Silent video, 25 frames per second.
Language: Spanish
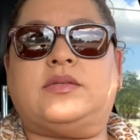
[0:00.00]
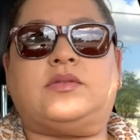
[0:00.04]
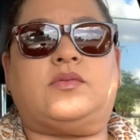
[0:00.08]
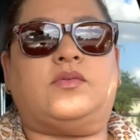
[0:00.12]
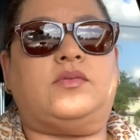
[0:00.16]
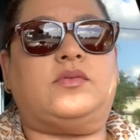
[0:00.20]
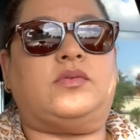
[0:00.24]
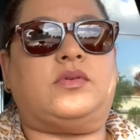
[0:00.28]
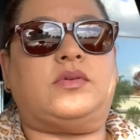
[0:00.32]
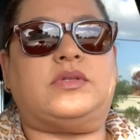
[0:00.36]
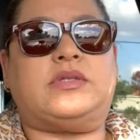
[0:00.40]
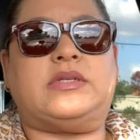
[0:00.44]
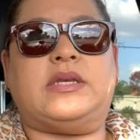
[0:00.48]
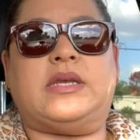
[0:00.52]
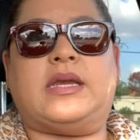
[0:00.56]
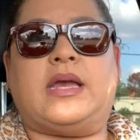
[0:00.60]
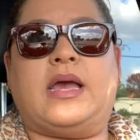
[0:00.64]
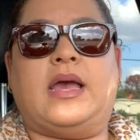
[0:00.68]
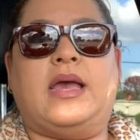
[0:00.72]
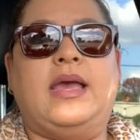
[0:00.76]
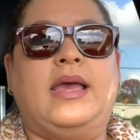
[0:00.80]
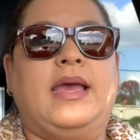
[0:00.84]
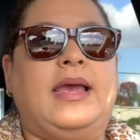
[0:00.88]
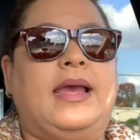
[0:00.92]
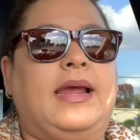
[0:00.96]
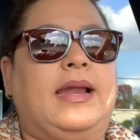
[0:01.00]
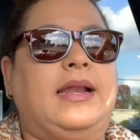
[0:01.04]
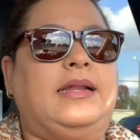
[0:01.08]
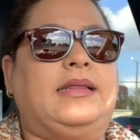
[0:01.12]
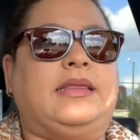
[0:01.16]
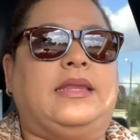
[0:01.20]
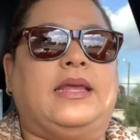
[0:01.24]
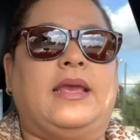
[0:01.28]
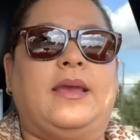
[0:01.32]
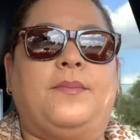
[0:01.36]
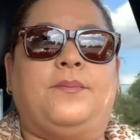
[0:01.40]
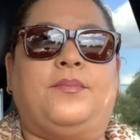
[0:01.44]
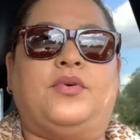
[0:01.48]
asunto, chica
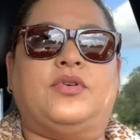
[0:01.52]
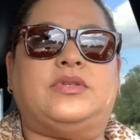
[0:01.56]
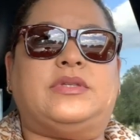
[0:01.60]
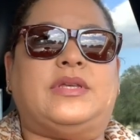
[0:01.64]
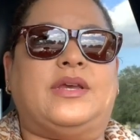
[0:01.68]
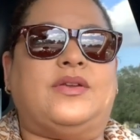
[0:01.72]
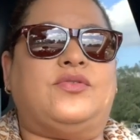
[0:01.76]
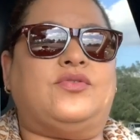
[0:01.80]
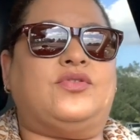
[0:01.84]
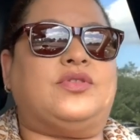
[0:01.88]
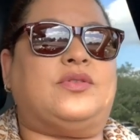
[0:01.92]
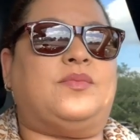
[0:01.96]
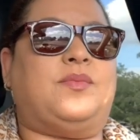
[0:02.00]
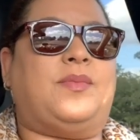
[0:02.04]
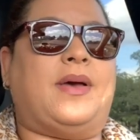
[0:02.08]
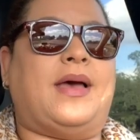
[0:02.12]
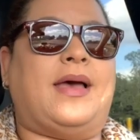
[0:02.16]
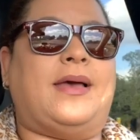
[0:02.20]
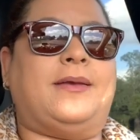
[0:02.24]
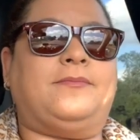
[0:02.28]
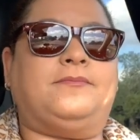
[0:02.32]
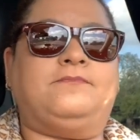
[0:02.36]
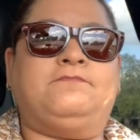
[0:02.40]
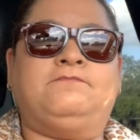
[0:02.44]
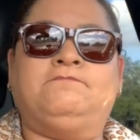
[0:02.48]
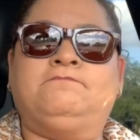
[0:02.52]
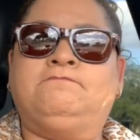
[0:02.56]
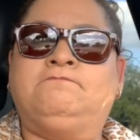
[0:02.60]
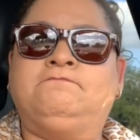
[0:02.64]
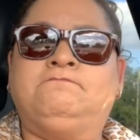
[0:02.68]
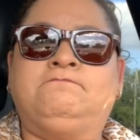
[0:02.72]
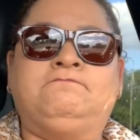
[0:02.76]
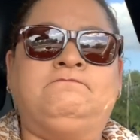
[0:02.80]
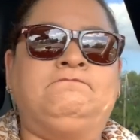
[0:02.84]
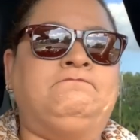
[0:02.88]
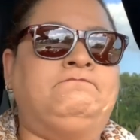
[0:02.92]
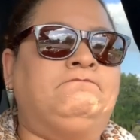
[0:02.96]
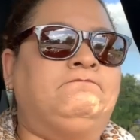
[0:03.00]
El tiempo se nos va
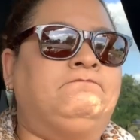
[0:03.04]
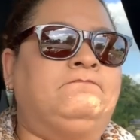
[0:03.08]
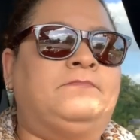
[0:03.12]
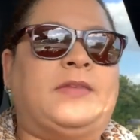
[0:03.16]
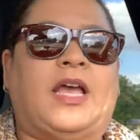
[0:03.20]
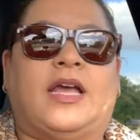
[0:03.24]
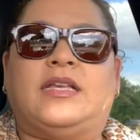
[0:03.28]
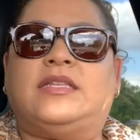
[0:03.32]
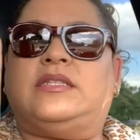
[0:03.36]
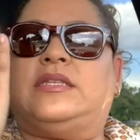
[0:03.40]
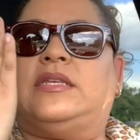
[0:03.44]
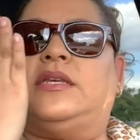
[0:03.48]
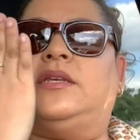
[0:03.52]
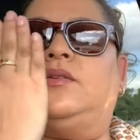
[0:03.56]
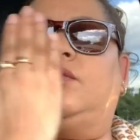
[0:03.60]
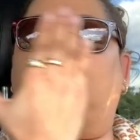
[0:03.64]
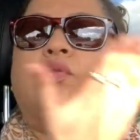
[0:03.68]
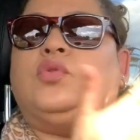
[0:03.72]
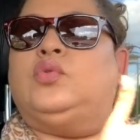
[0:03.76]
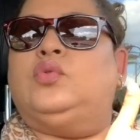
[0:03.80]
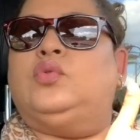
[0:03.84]
así